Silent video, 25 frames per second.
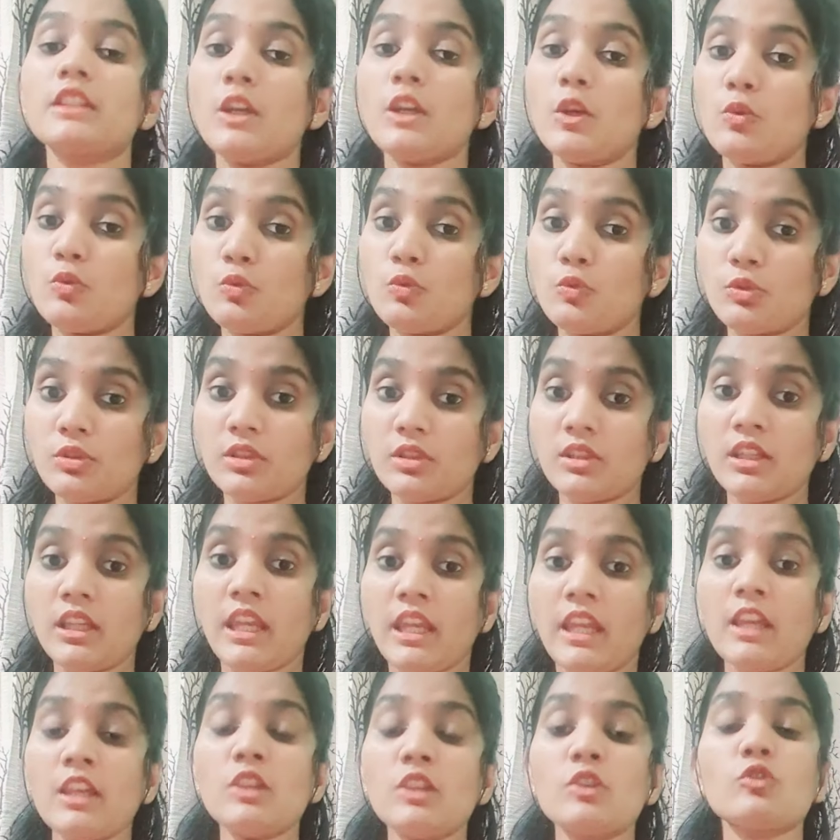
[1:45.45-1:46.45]
या उठते
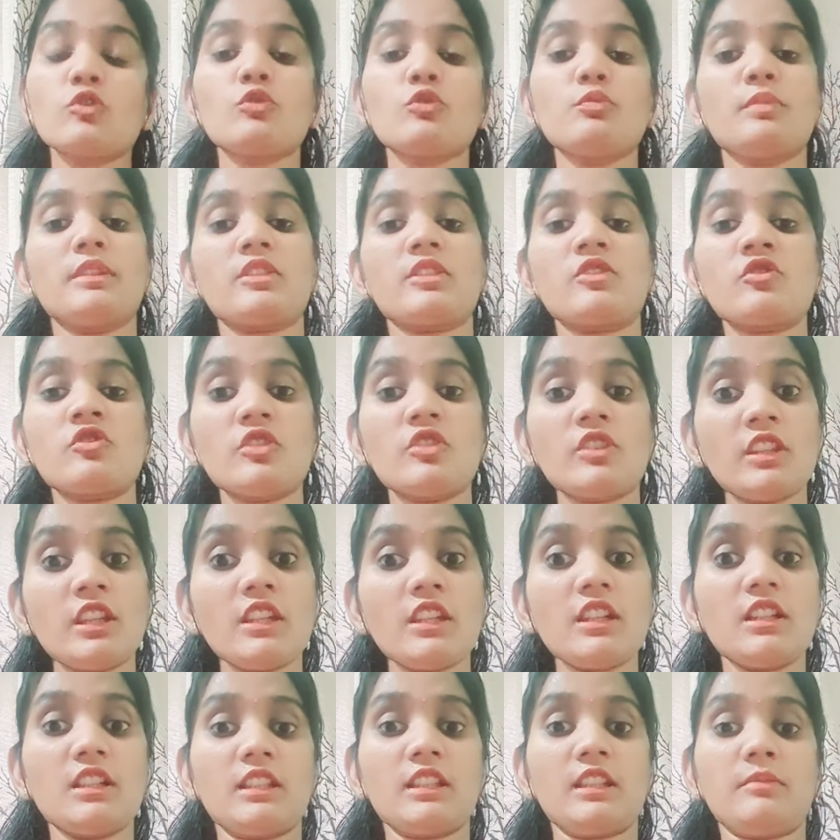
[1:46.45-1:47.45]
हैं तो बच्चे
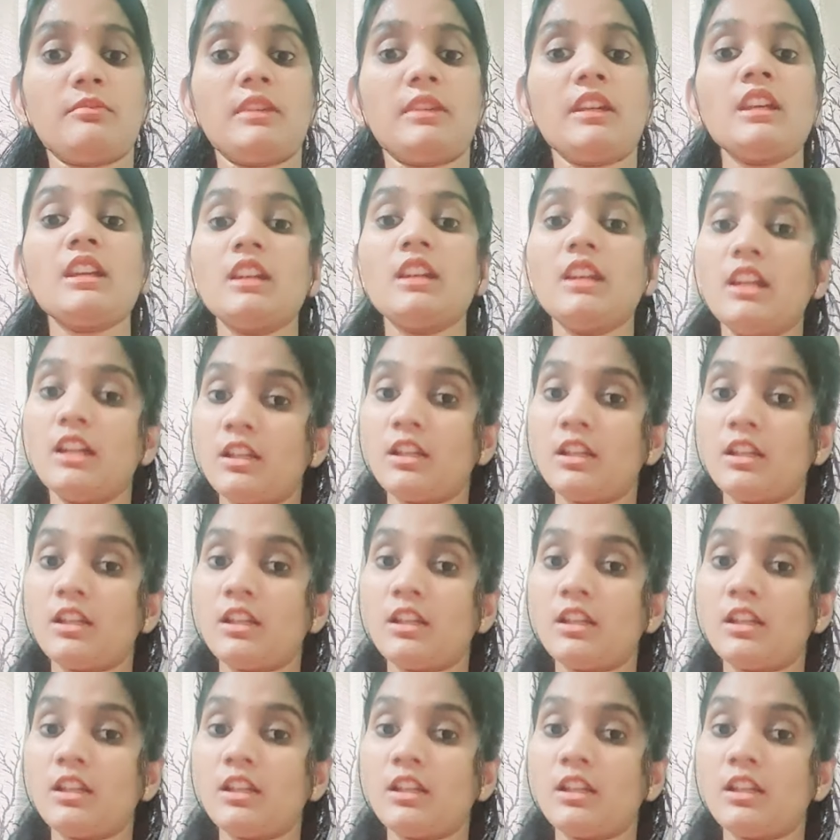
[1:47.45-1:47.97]
के गले में